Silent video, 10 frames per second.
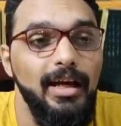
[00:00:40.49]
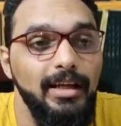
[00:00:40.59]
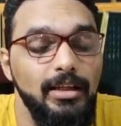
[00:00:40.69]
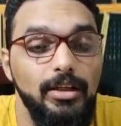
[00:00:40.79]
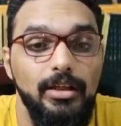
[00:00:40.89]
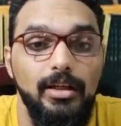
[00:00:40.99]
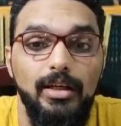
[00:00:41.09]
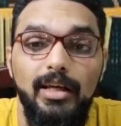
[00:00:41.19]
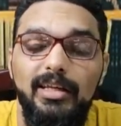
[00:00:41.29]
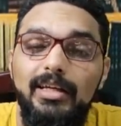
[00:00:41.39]

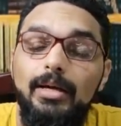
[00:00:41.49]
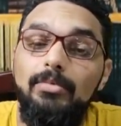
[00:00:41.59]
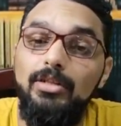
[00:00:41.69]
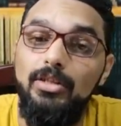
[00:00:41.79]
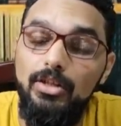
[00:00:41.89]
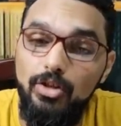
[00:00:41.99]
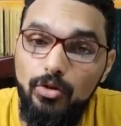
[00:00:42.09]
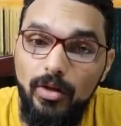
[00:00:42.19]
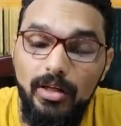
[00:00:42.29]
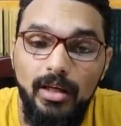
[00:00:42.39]
يعني ايجابيين
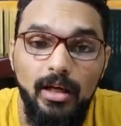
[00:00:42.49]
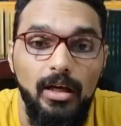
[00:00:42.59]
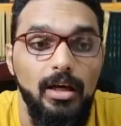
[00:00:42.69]
شويه